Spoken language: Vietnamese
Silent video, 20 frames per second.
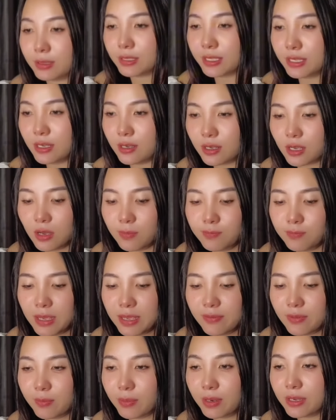chỉ cần
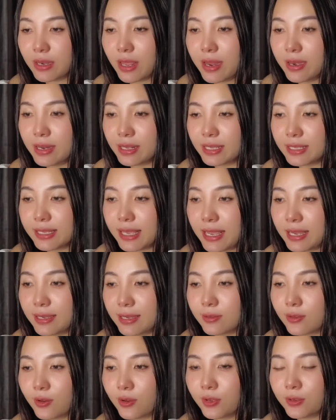copy và mình để ra cái trang
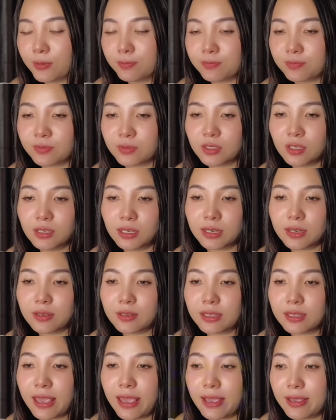này thôi, rất là
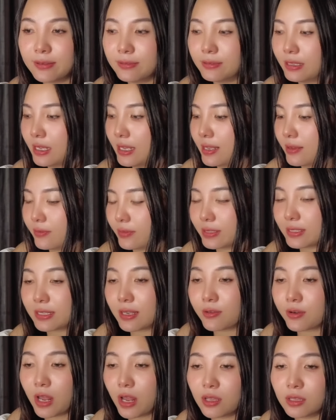đơn giản. Và
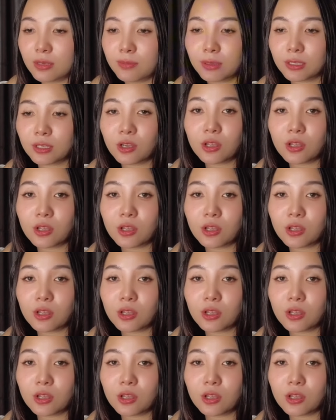sau đó thì mình có